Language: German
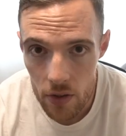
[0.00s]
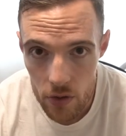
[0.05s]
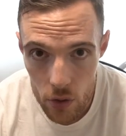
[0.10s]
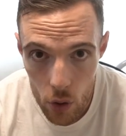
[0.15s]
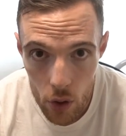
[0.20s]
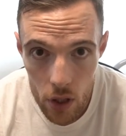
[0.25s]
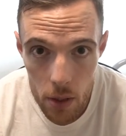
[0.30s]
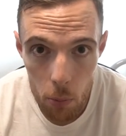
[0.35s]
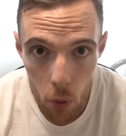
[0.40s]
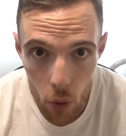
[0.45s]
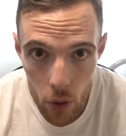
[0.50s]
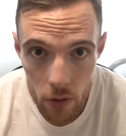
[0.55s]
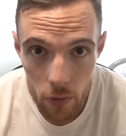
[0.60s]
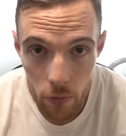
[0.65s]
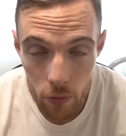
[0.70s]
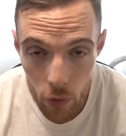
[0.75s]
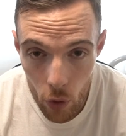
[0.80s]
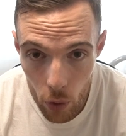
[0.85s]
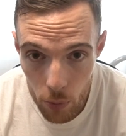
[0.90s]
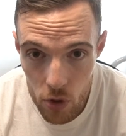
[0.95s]
also Early Morning
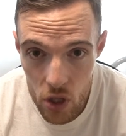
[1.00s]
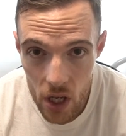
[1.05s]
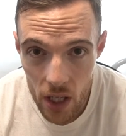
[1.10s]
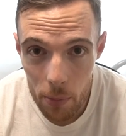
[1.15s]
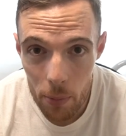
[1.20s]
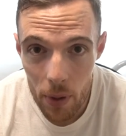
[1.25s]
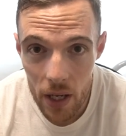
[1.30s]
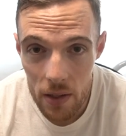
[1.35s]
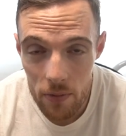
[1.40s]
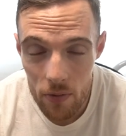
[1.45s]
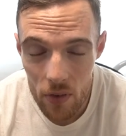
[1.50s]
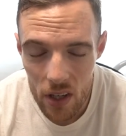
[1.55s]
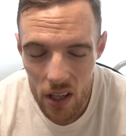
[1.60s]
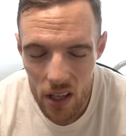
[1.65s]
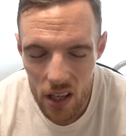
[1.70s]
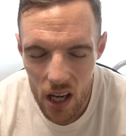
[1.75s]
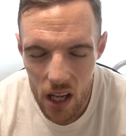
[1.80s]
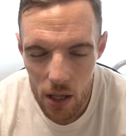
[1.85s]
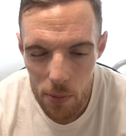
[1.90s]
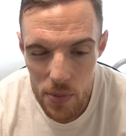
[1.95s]
Form Check, bei ihm
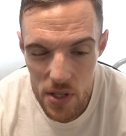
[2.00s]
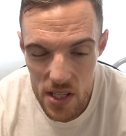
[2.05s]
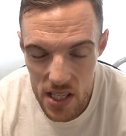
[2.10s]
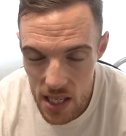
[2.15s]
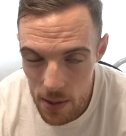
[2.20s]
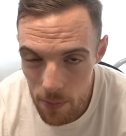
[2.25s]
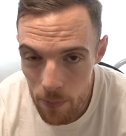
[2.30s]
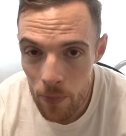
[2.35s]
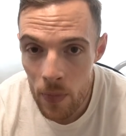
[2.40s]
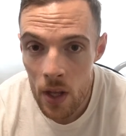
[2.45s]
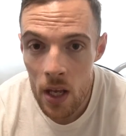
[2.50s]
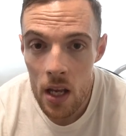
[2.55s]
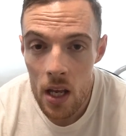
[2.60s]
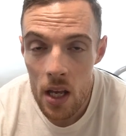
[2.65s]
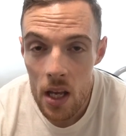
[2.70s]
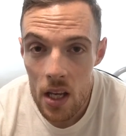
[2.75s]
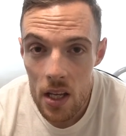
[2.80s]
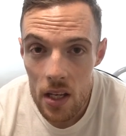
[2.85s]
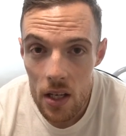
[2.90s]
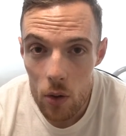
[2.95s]
war halb sieben
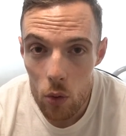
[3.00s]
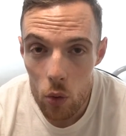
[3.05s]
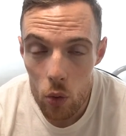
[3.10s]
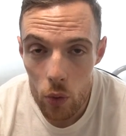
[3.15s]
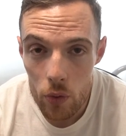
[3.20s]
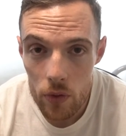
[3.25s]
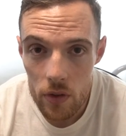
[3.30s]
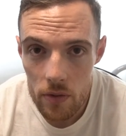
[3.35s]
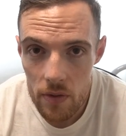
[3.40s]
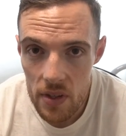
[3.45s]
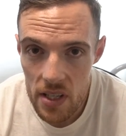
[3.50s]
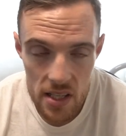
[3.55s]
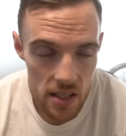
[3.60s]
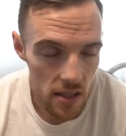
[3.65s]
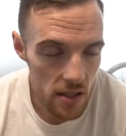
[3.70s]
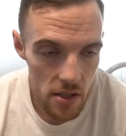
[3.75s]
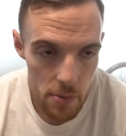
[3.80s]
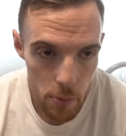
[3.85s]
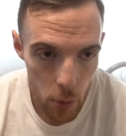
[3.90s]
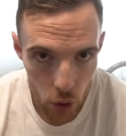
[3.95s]
und wir
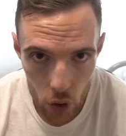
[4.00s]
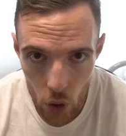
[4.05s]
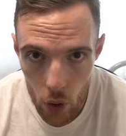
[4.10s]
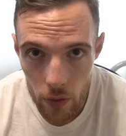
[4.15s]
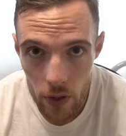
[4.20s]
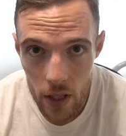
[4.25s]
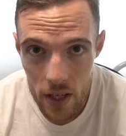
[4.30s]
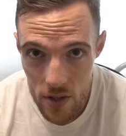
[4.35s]
sind spot on.